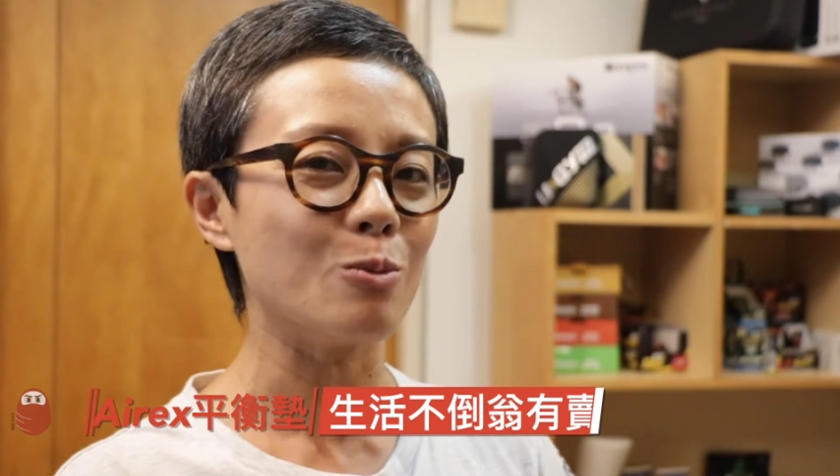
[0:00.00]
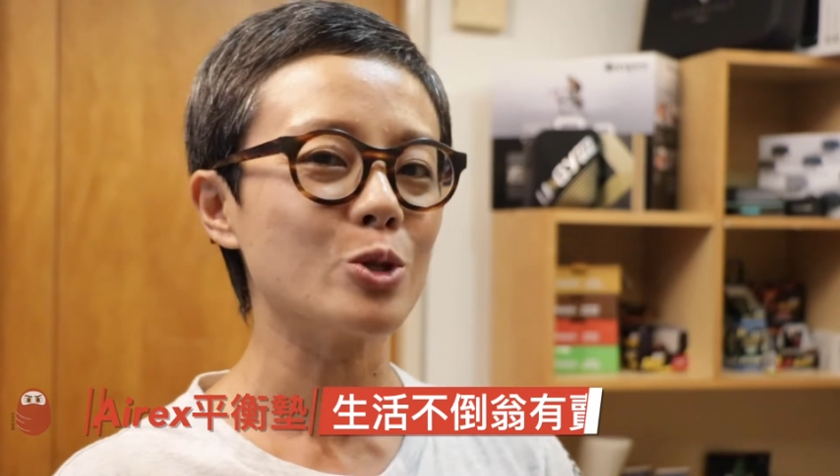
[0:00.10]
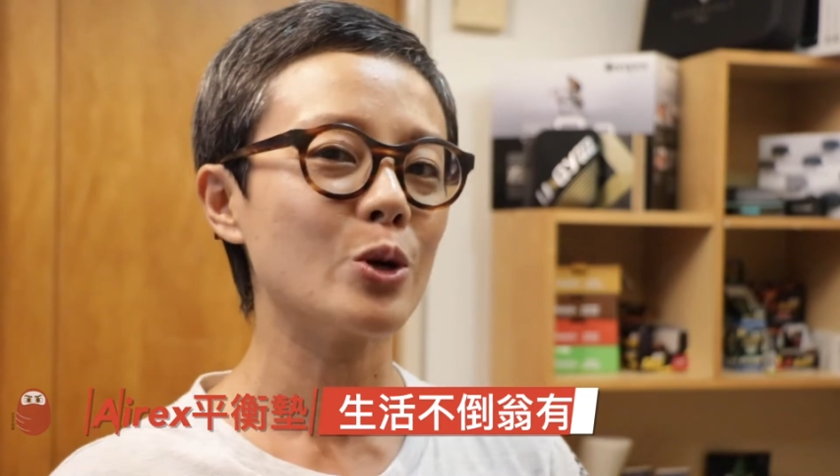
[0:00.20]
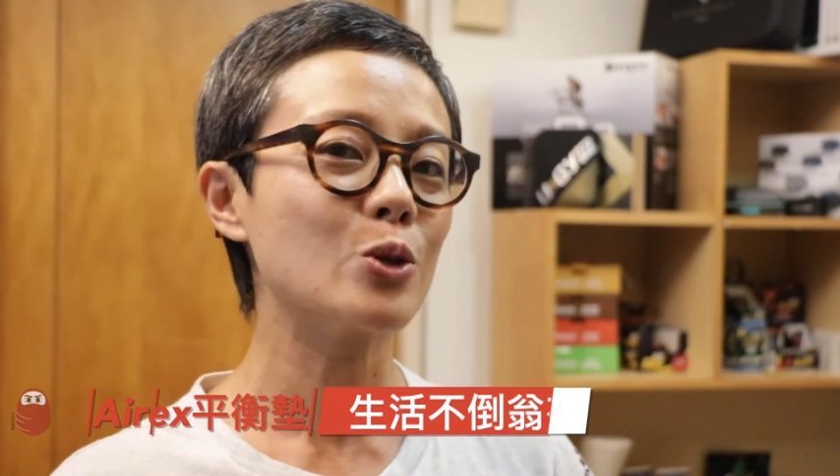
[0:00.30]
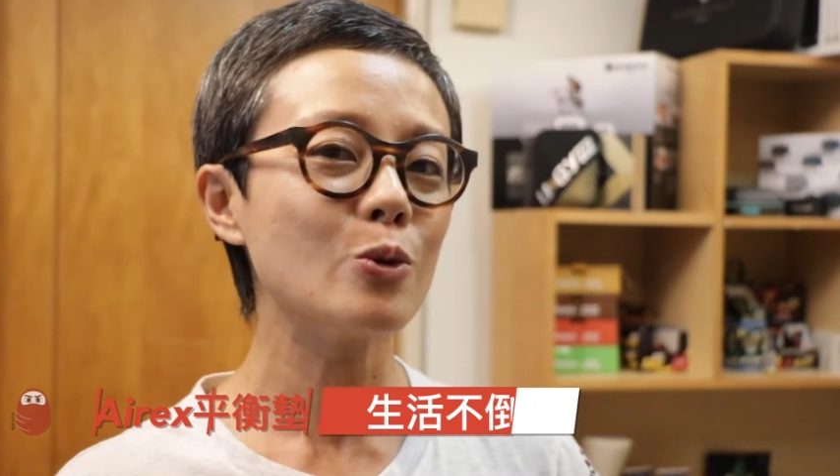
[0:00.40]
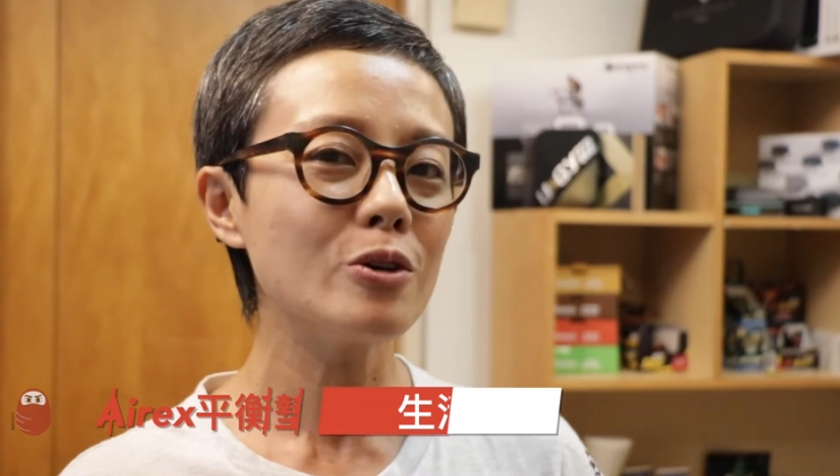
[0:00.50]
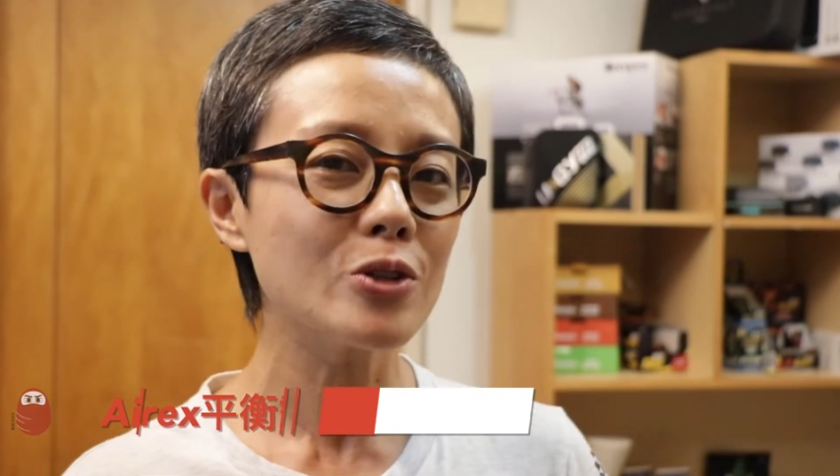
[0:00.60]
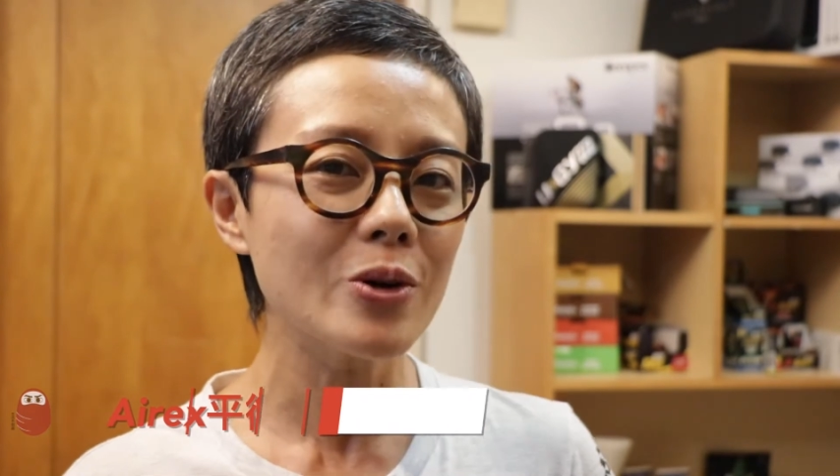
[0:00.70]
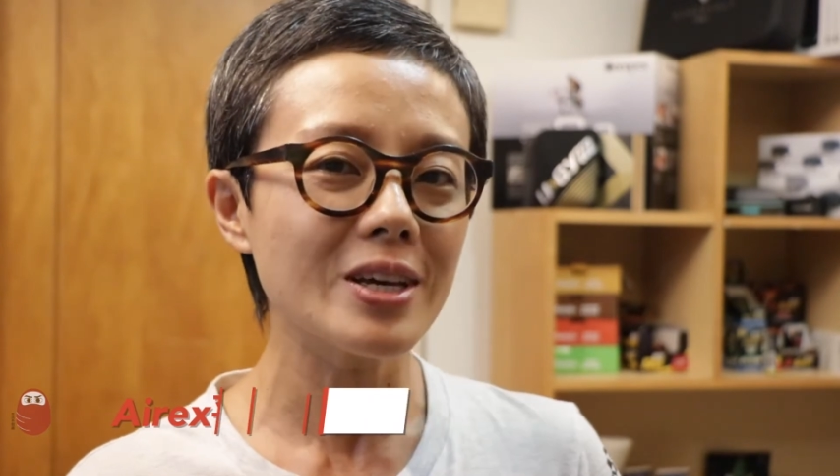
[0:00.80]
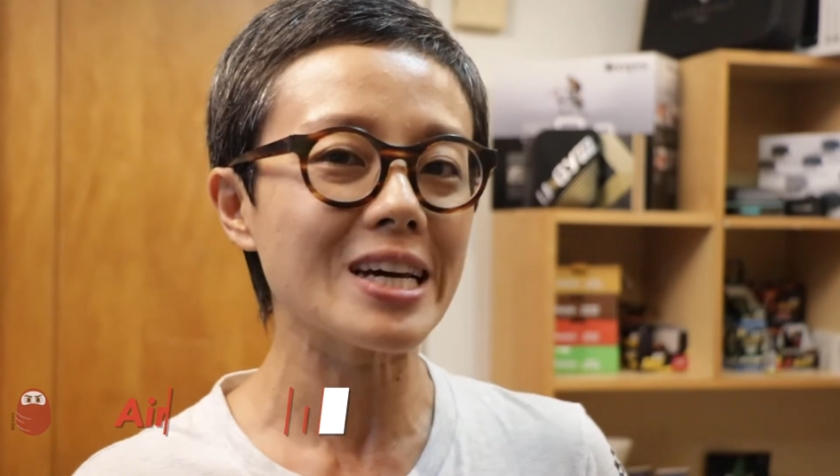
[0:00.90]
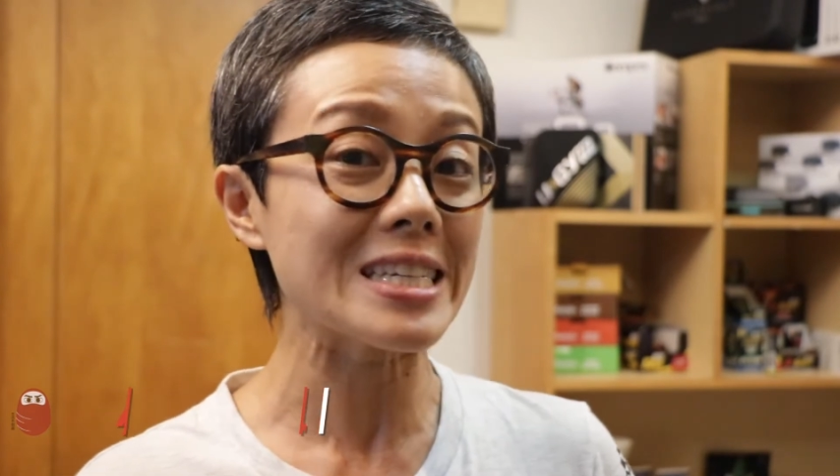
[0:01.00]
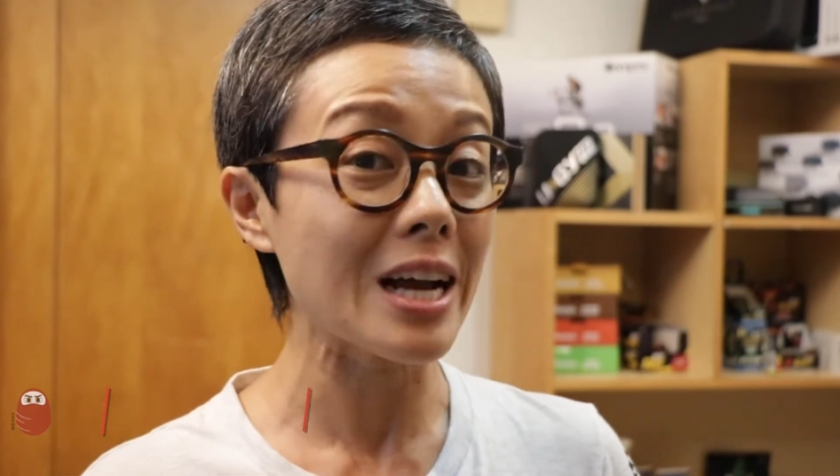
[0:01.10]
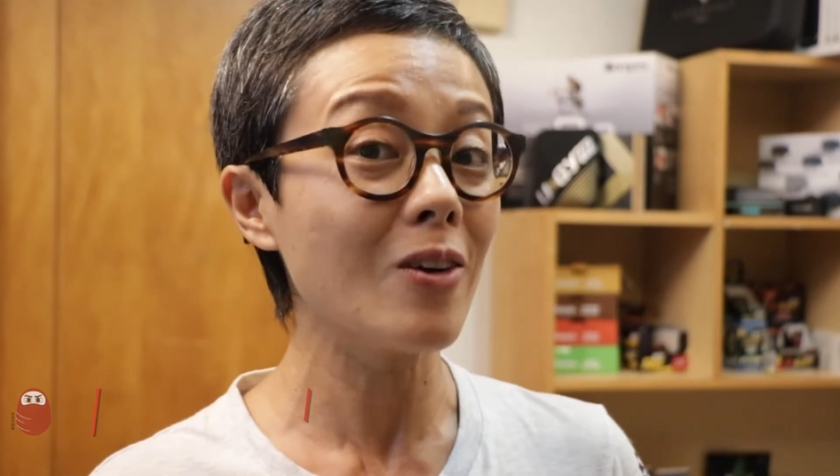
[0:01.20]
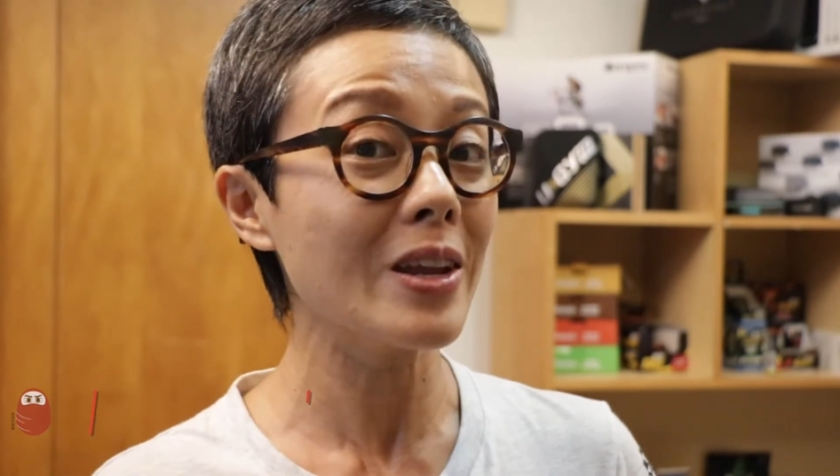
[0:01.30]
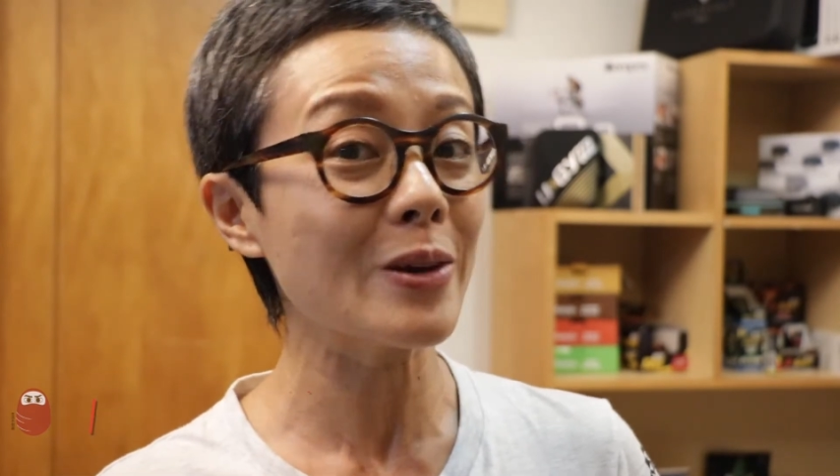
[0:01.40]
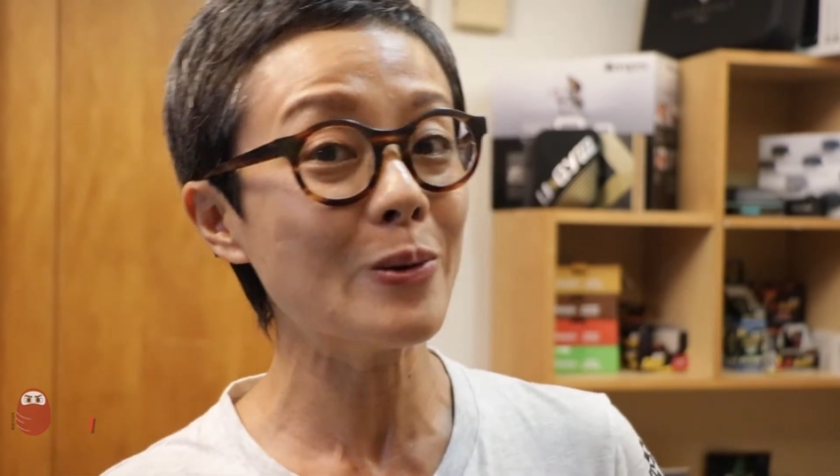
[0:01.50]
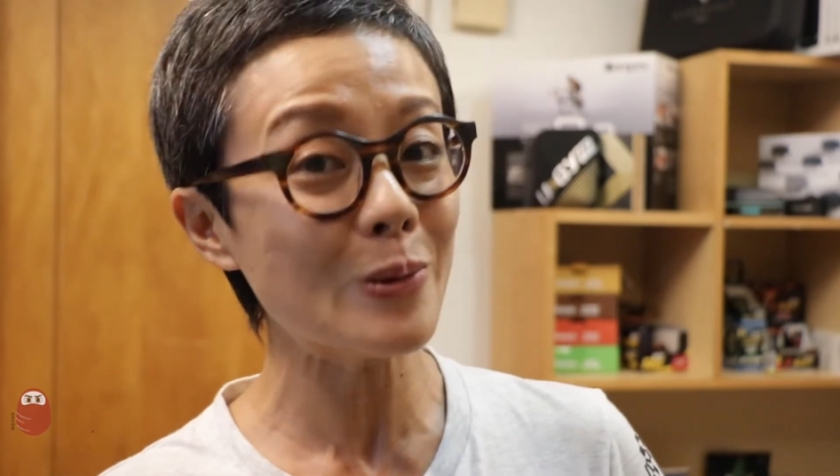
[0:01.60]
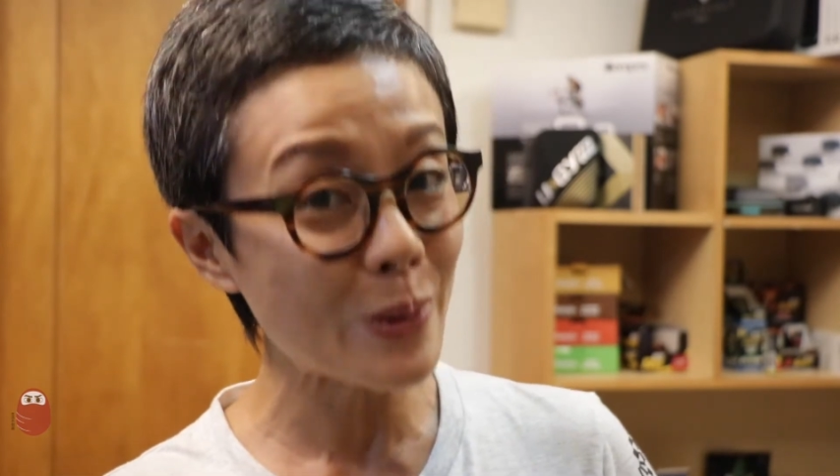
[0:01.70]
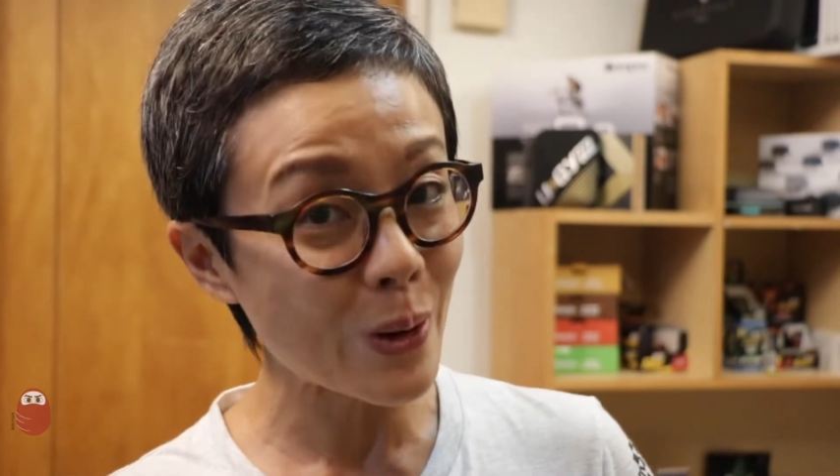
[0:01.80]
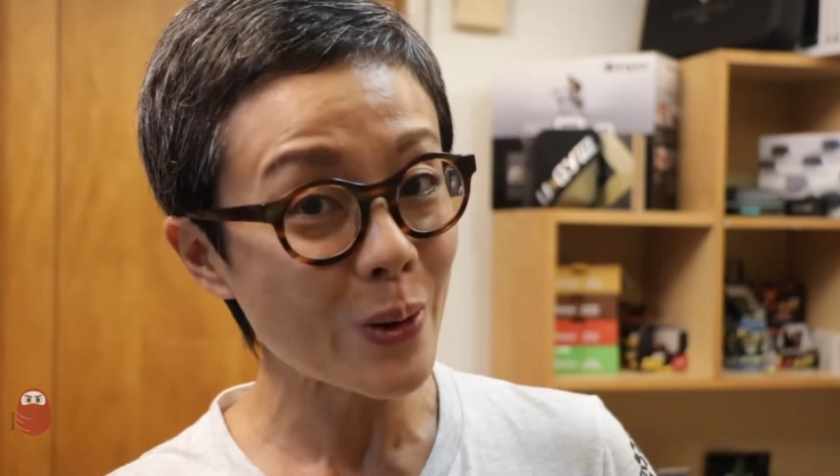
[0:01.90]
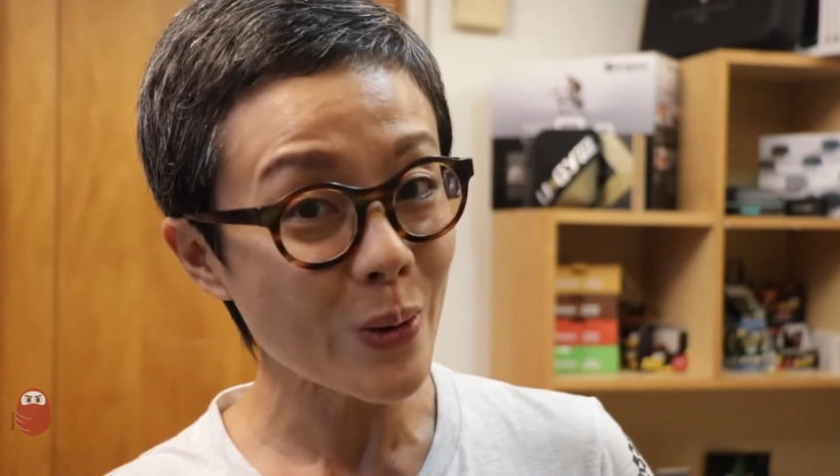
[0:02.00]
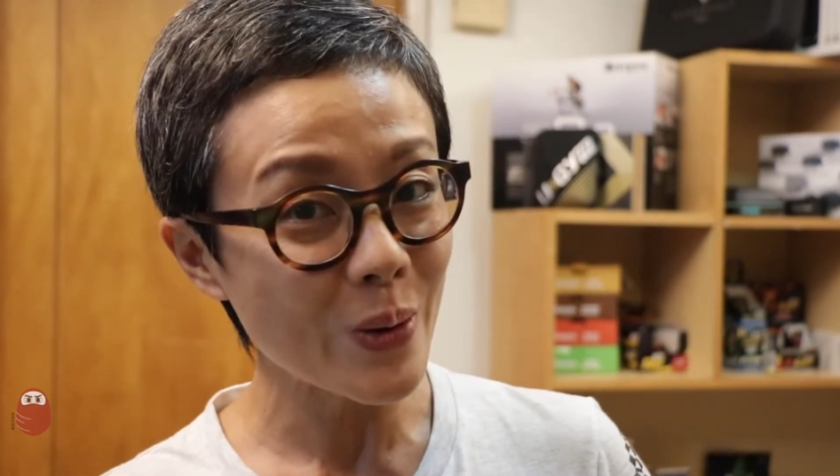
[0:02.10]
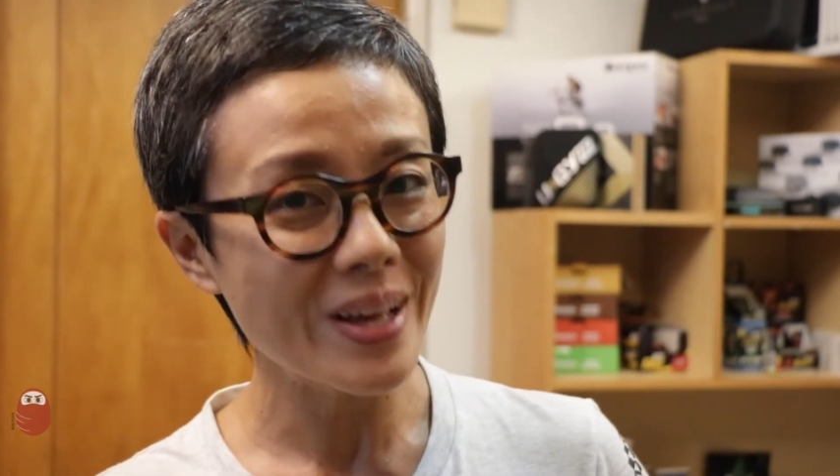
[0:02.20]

我们就会多送一台小礼物哦。